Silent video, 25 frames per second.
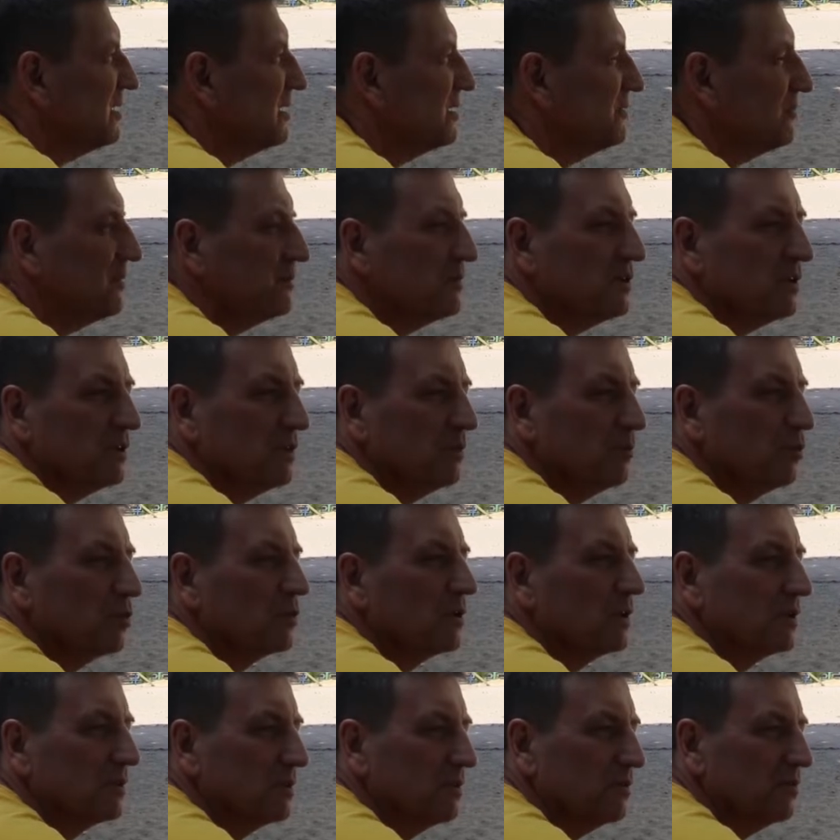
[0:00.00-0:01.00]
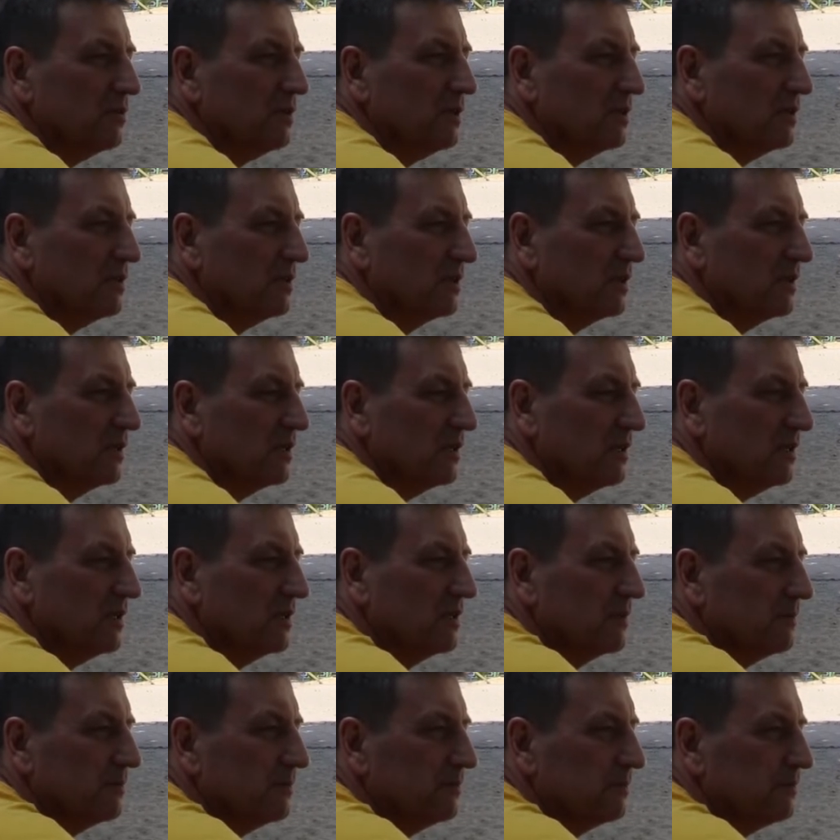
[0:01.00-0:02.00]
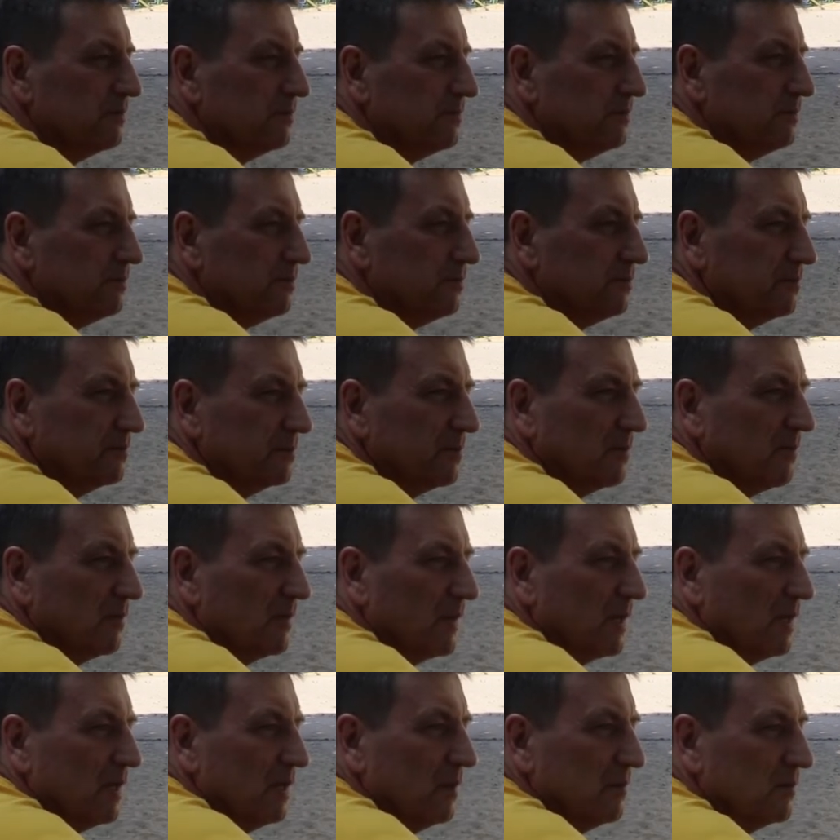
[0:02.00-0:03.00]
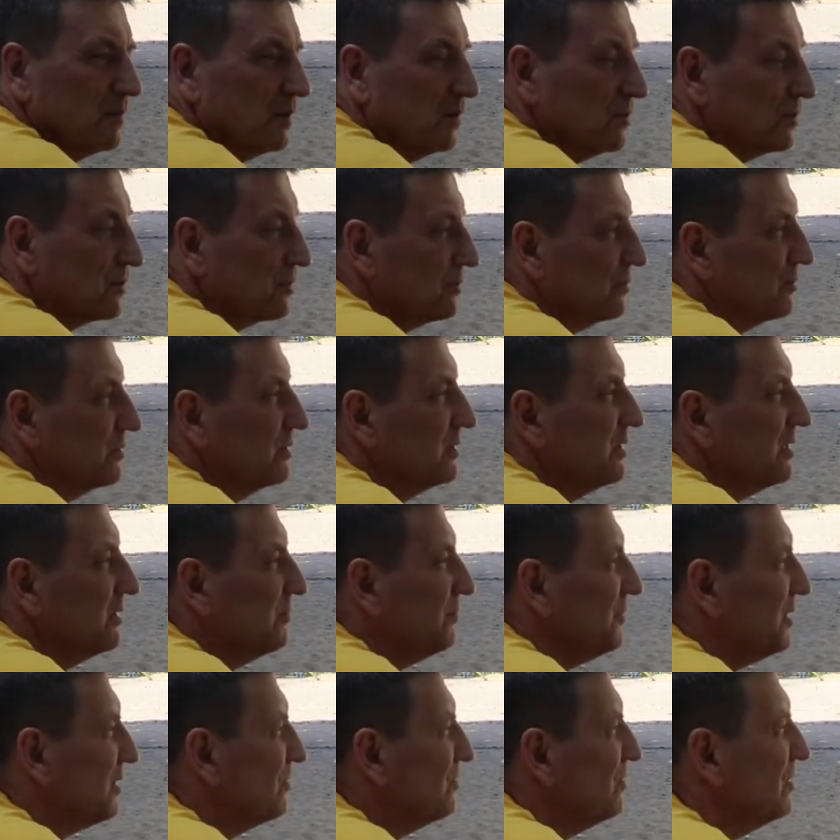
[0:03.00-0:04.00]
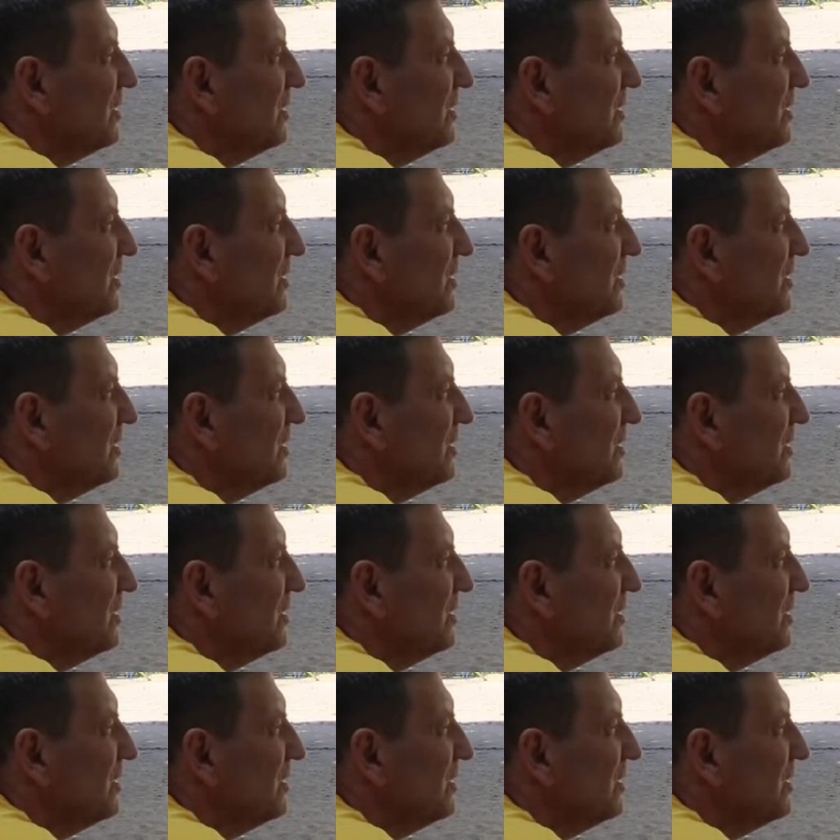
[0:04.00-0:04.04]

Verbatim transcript: Здесь вообще депутатов нет никаких. Потому что с детьми